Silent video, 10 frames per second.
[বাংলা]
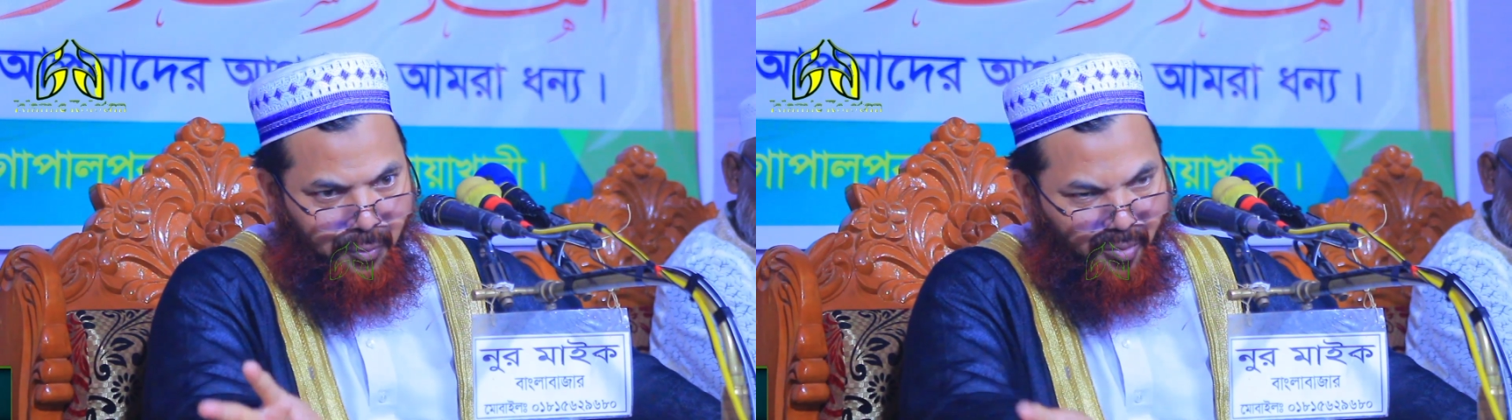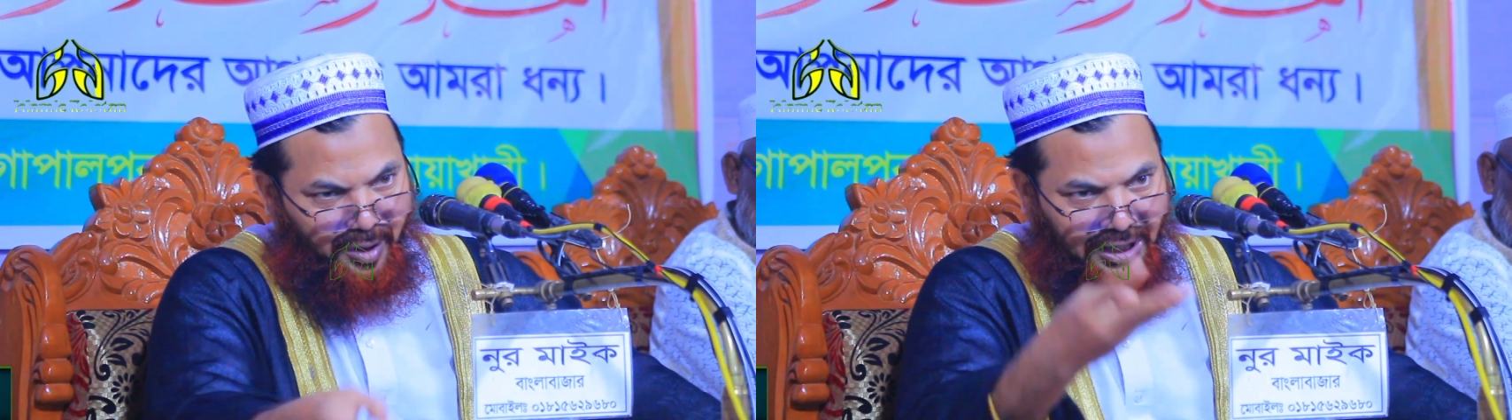
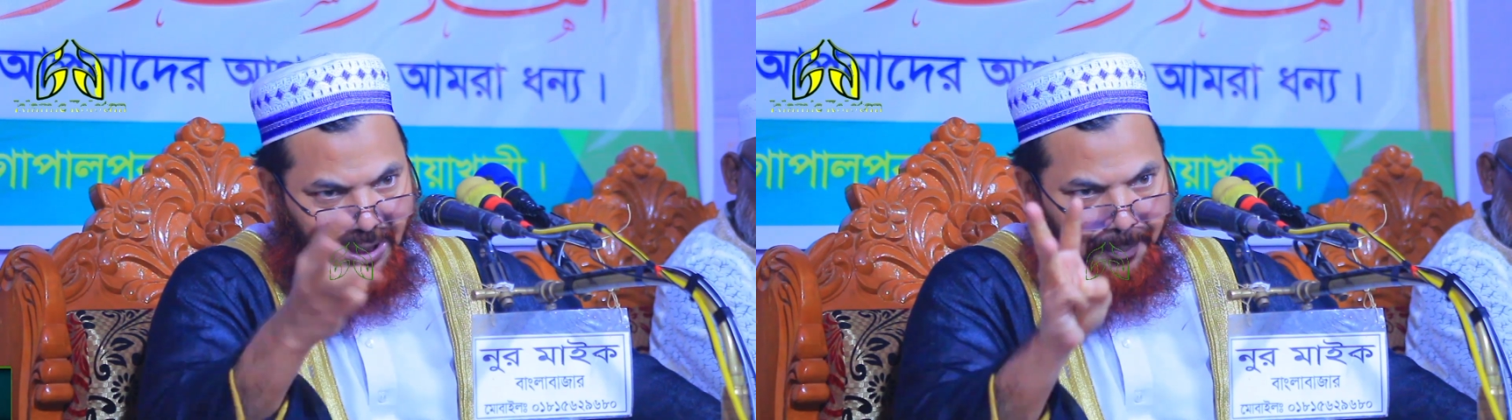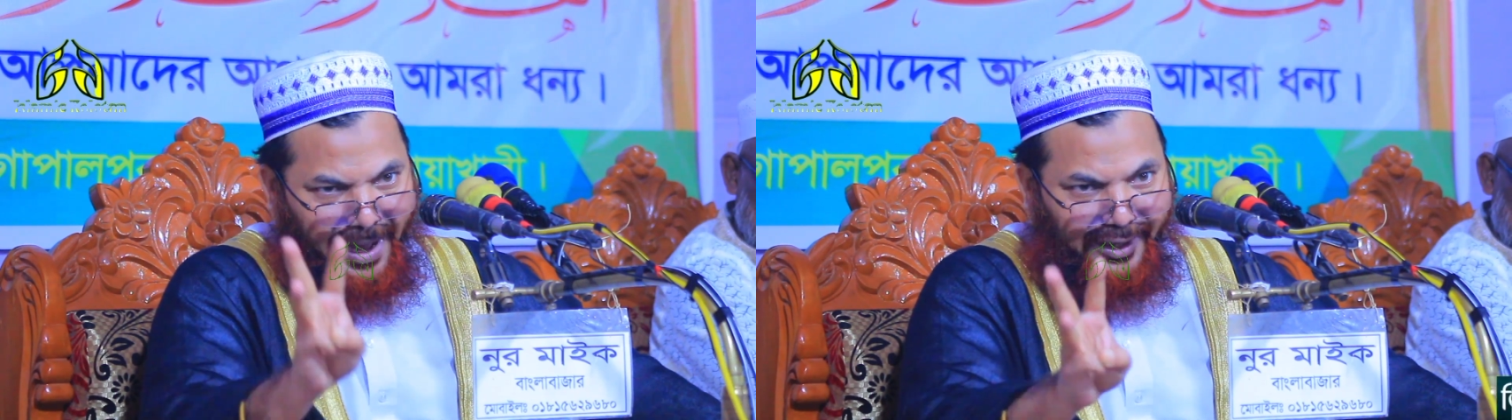ভূমি
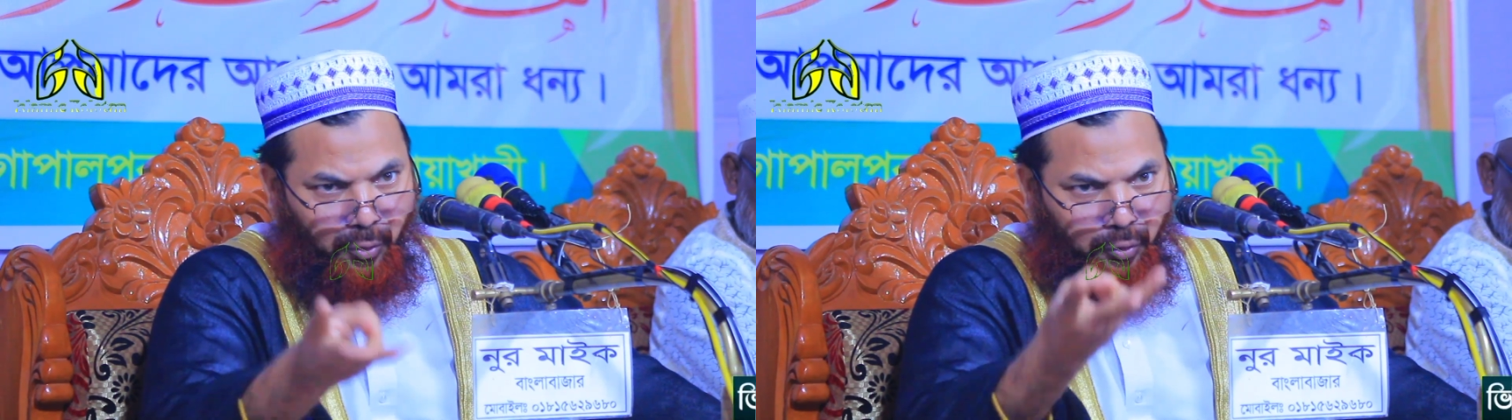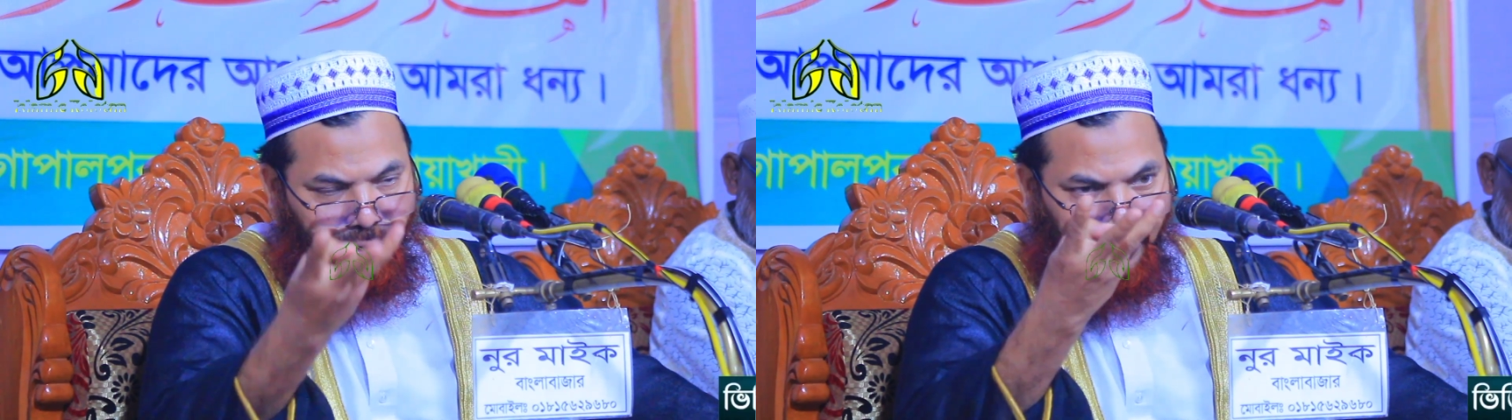থেকে পানি
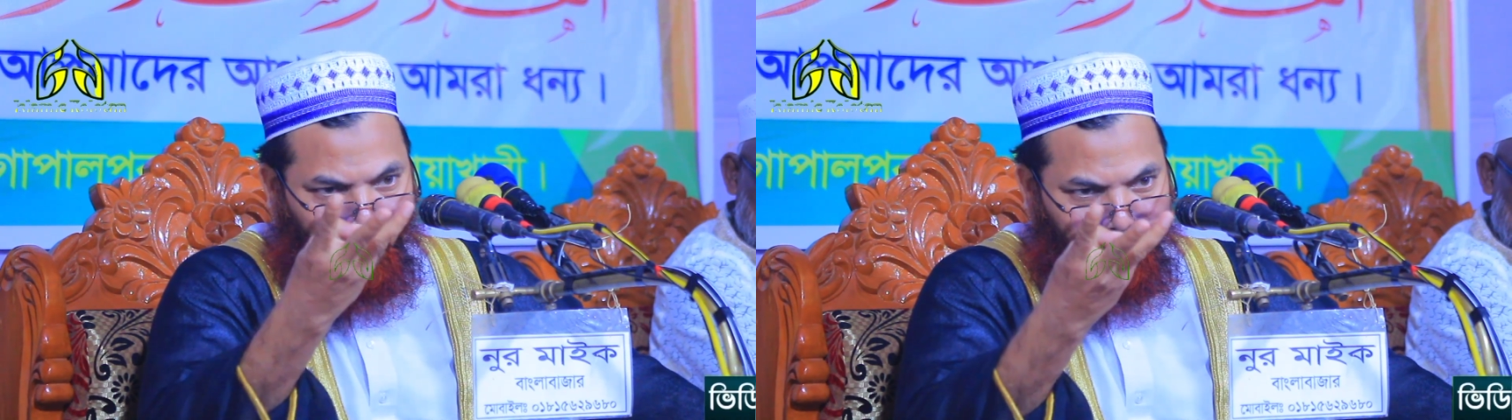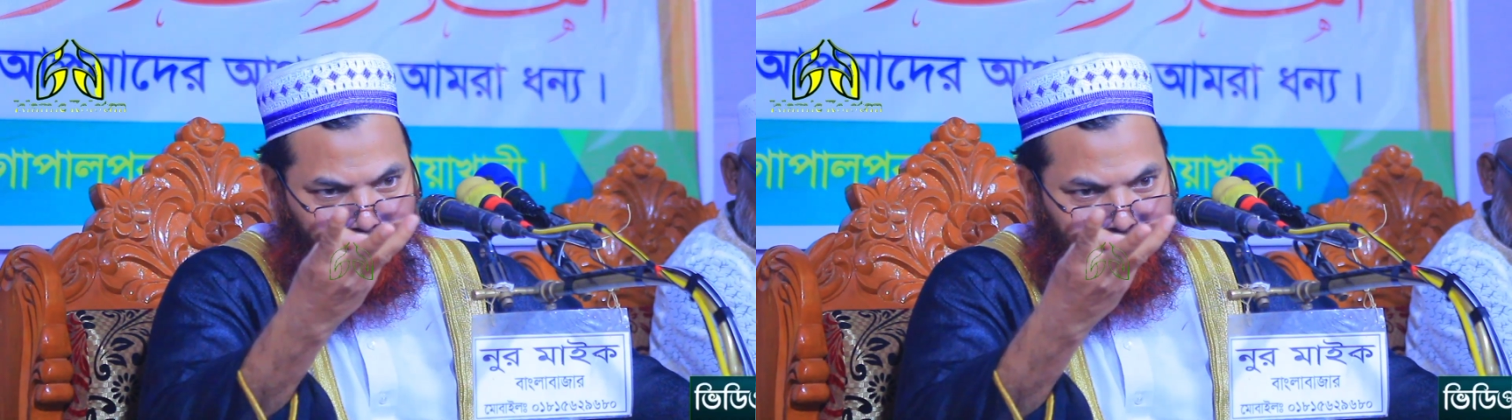
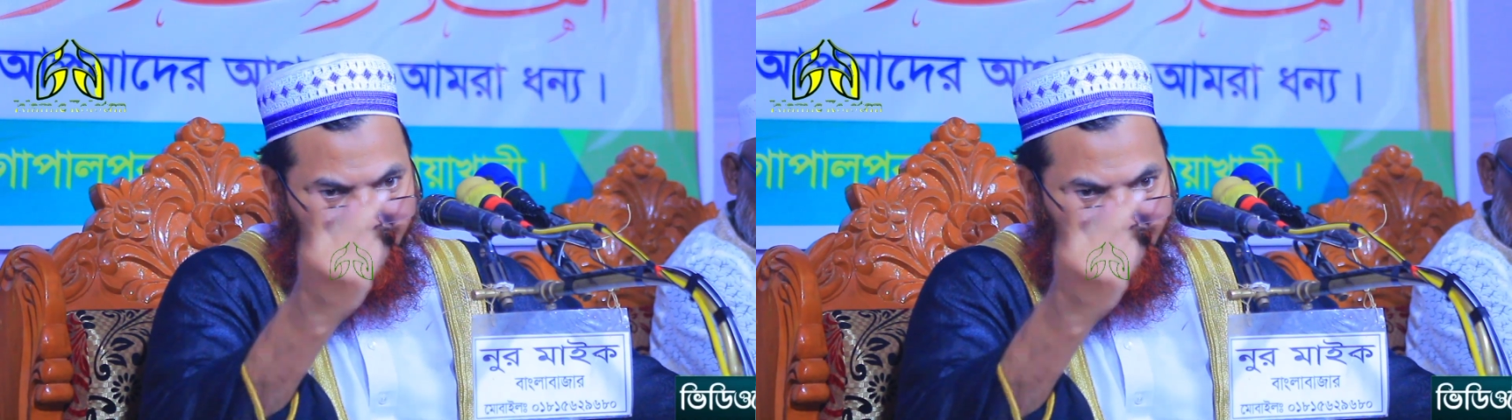উদ্গীরণ